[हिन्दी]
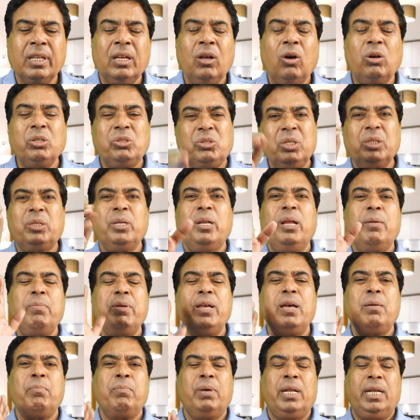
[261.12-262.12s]
और जितने
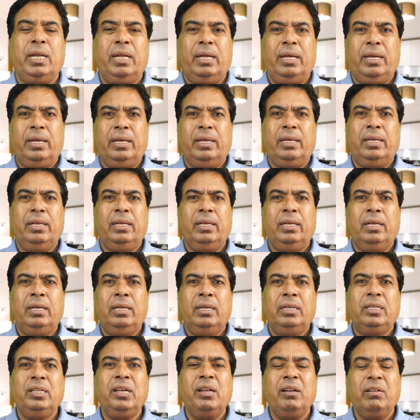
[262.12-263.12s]
भी एम एन ए हैं
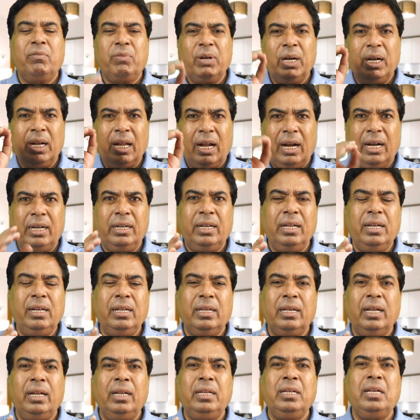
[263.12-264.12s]
ये अनवर
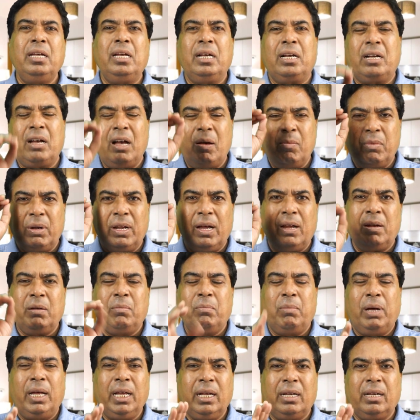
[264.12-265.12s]
लालडीन के लिए कामरान
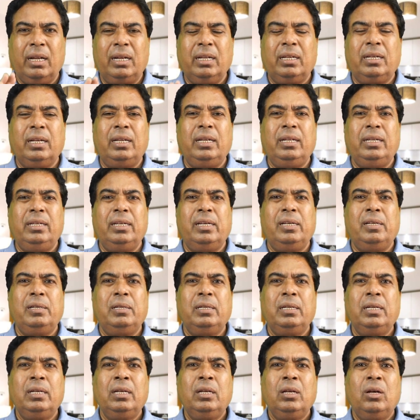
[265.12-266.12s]
माइकल के लिए
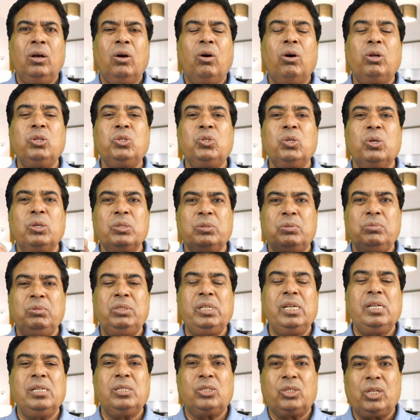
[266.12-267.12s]
और जो
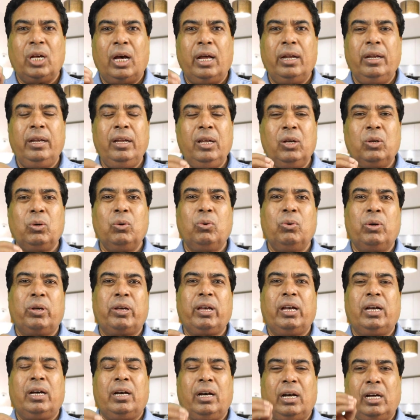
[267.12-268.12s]
इंसानी को
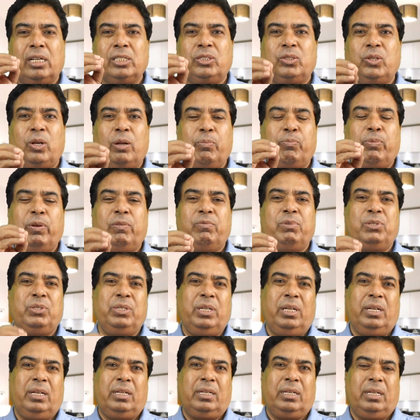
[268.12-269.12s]
के ख़ास तौर पे
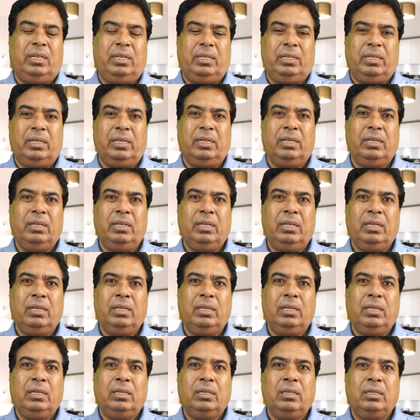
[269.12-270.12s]
वज़ीर के लिए
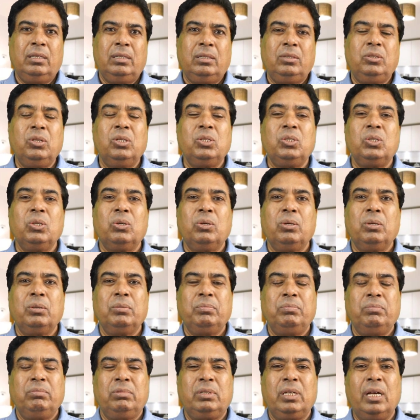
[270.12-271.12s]
जो जो
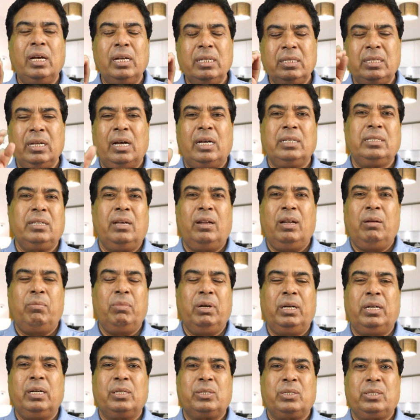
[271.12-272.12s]
क्या जाज आलम
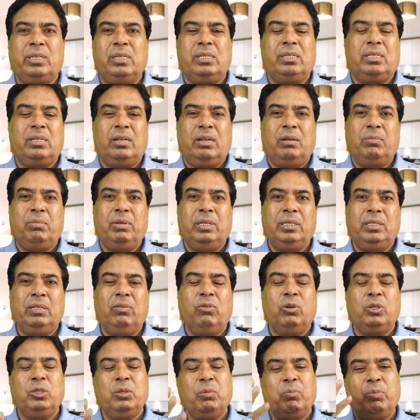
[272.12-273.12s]
अगस्टन साहब हैं जी
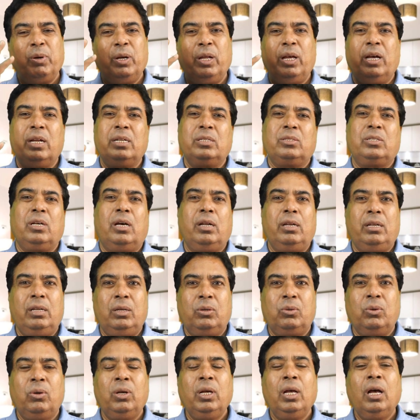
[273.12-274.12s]
वो जो बड़े हंसानी
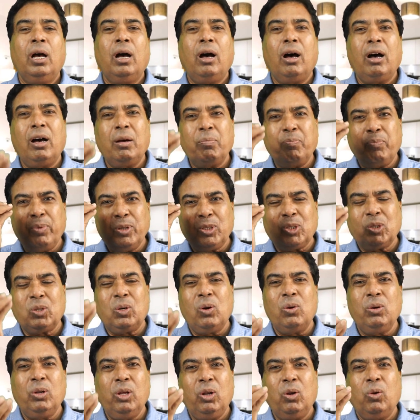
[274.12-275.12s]
को आप
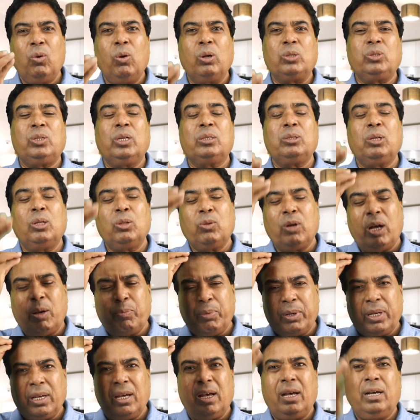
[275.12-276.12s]
इसको नहीं रोक सकते तो
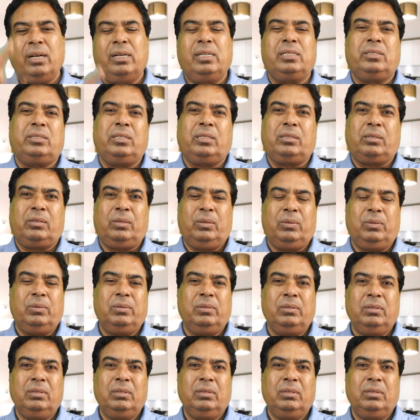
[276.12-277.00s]
आप क्या कर सकते हो